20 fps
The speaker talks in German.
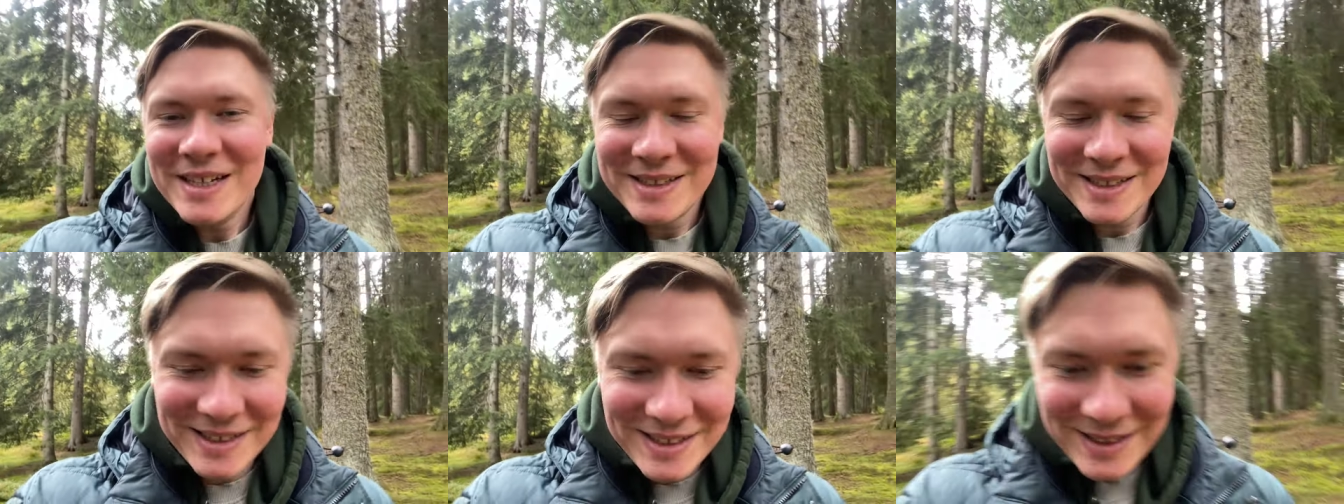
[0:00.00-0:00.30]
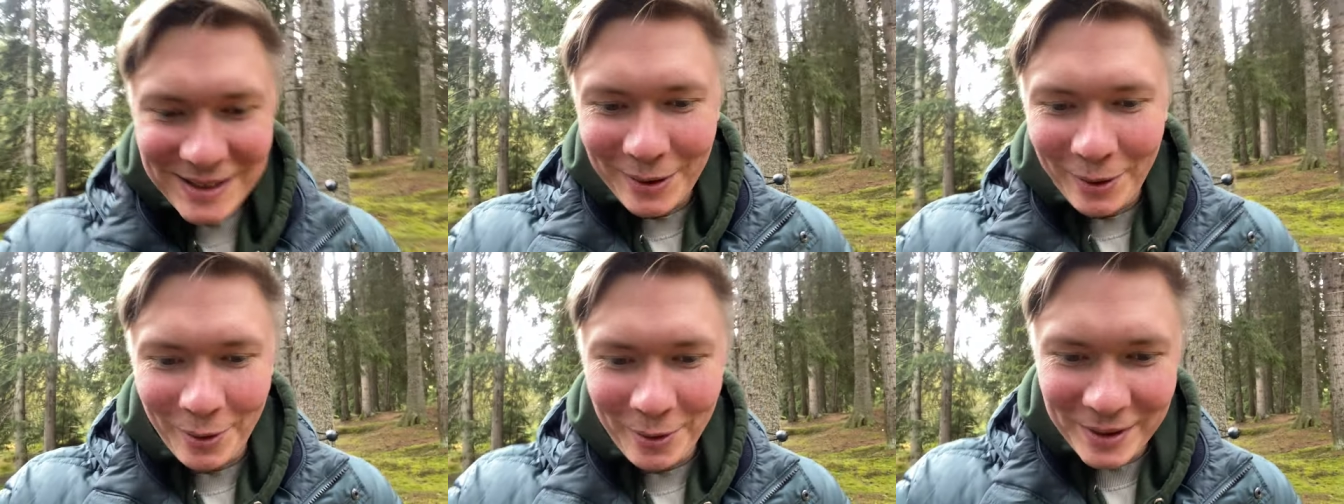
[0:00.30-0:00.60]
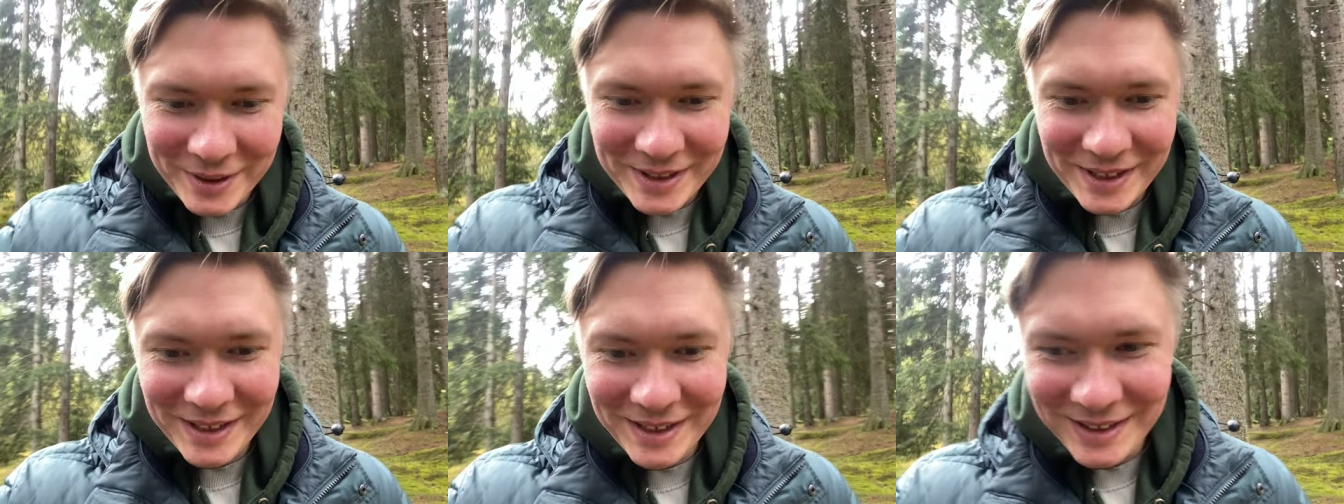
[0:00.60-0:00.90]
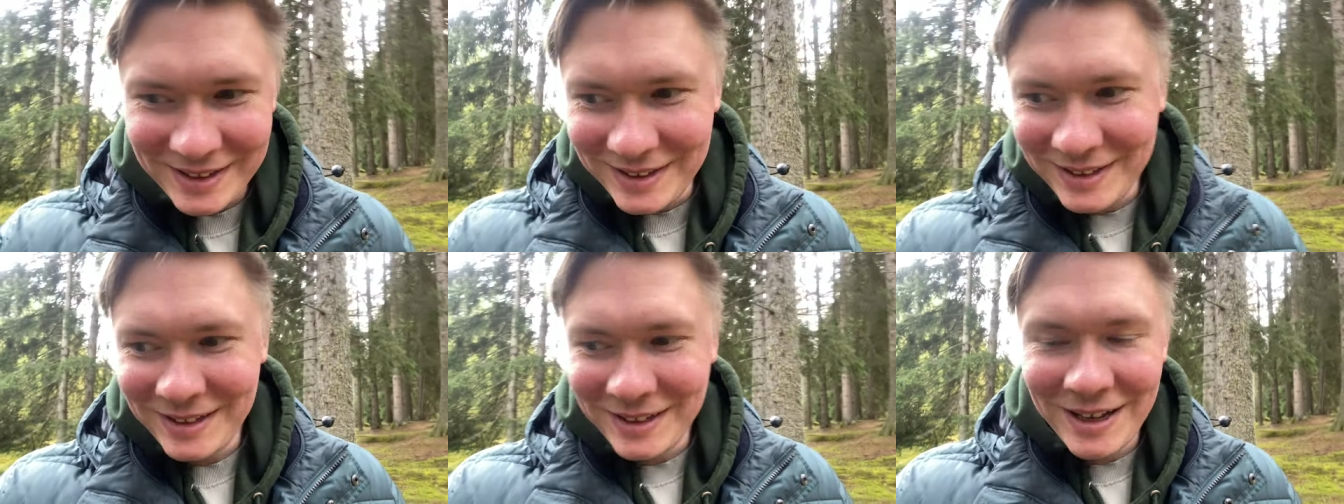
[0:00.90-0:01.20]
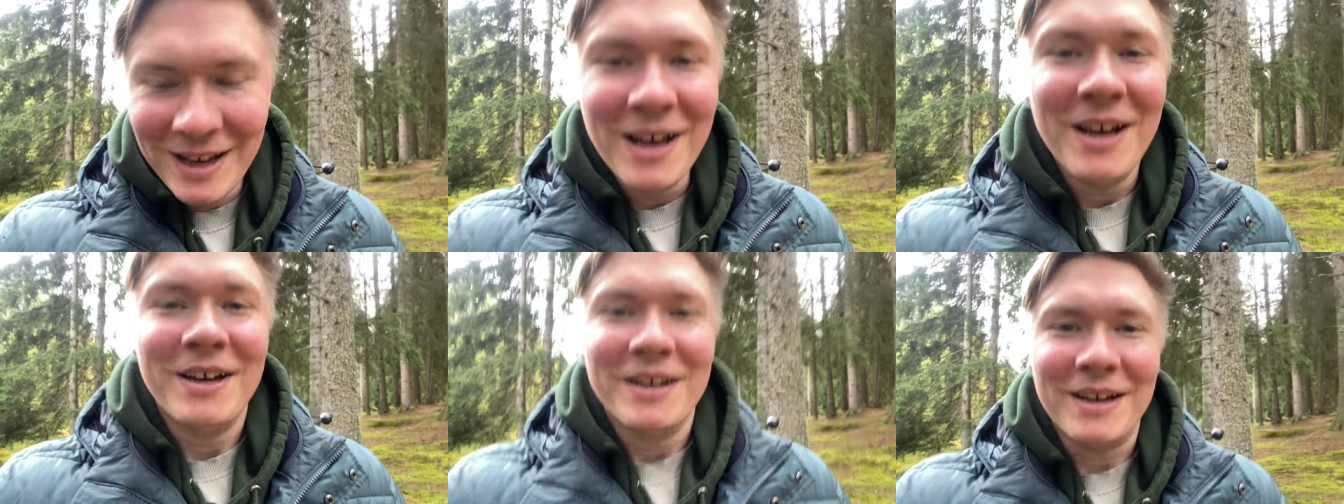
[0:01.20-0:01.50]
sind heute in
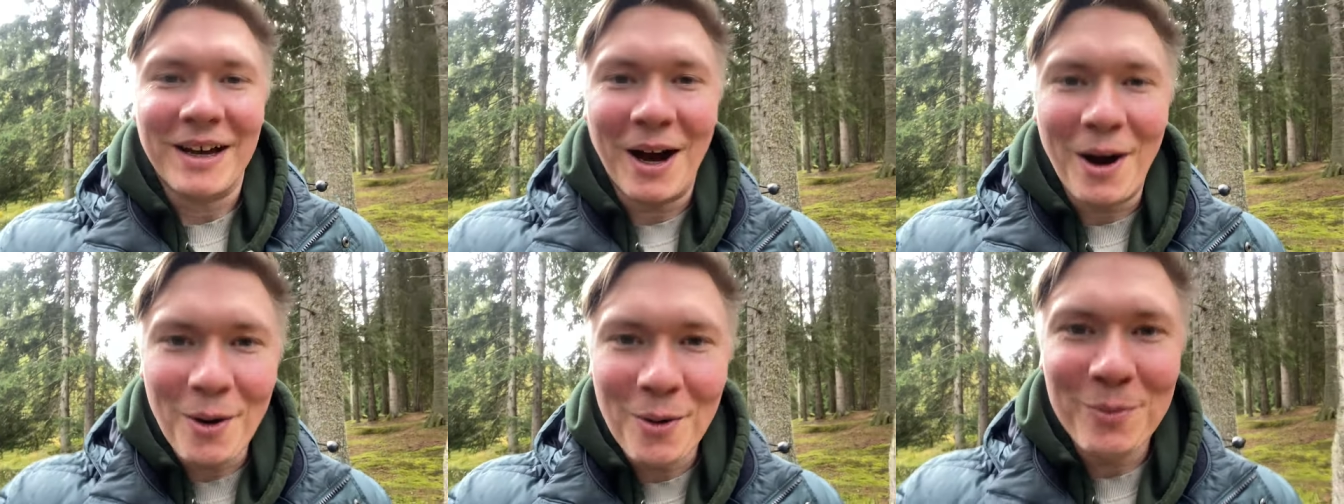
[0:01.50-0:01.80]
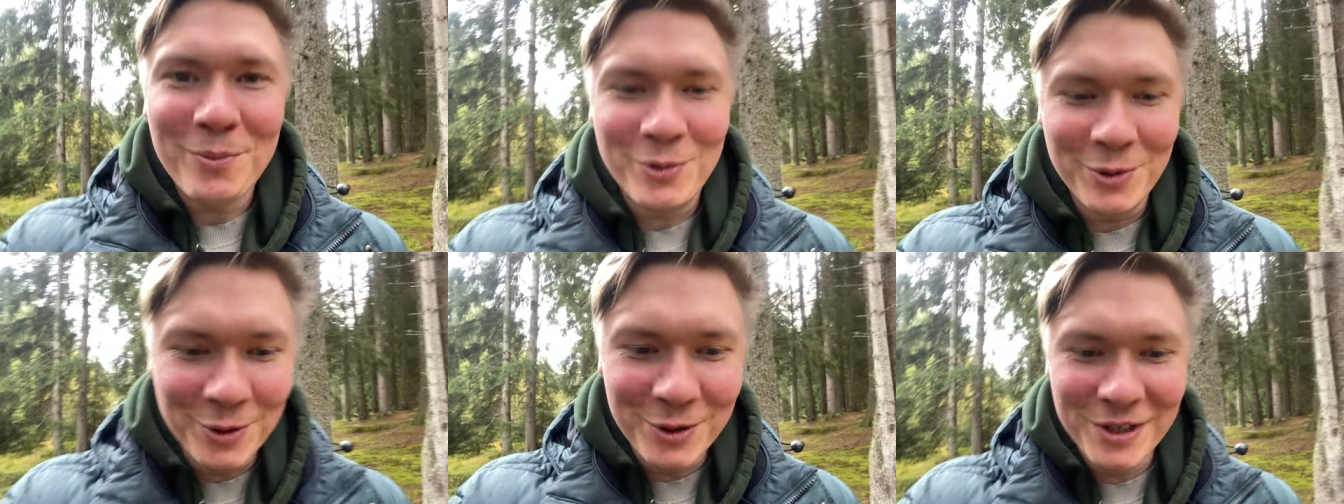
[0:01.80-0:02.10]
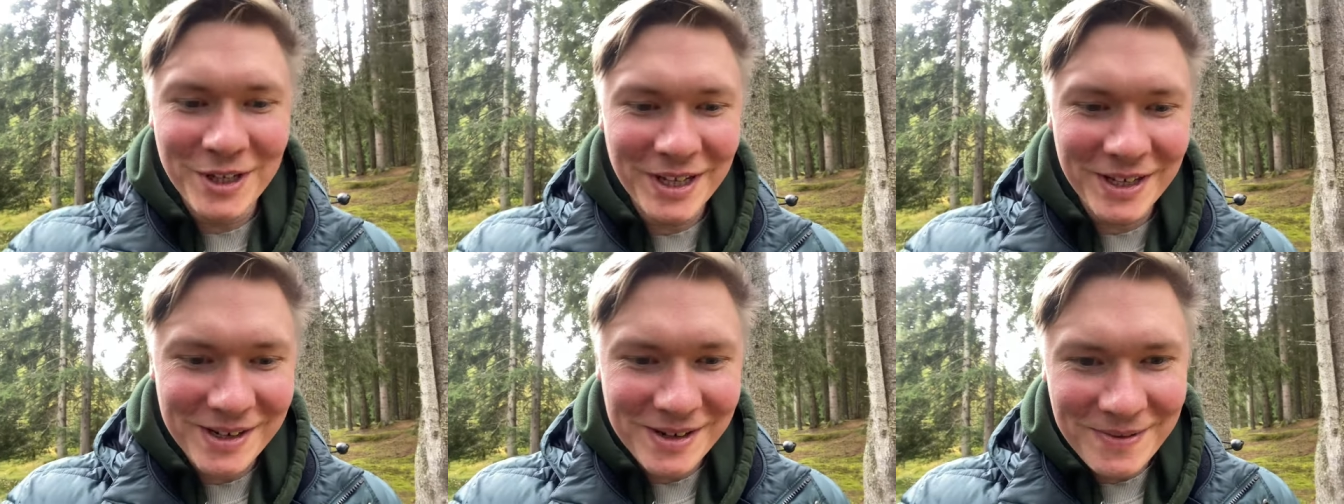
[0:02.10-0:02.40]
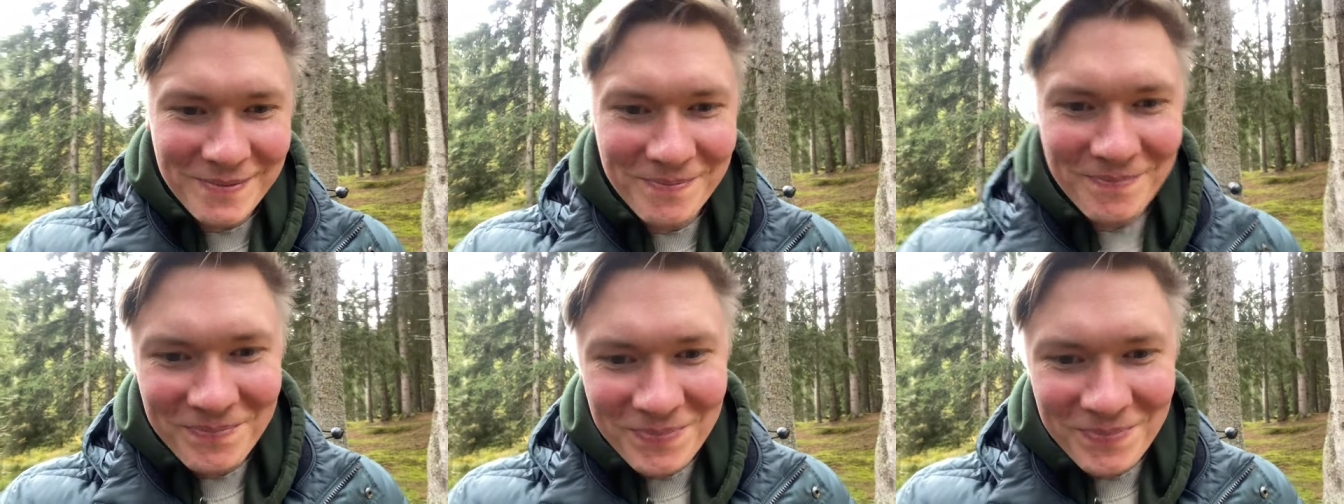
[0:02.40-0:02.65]
Graubünden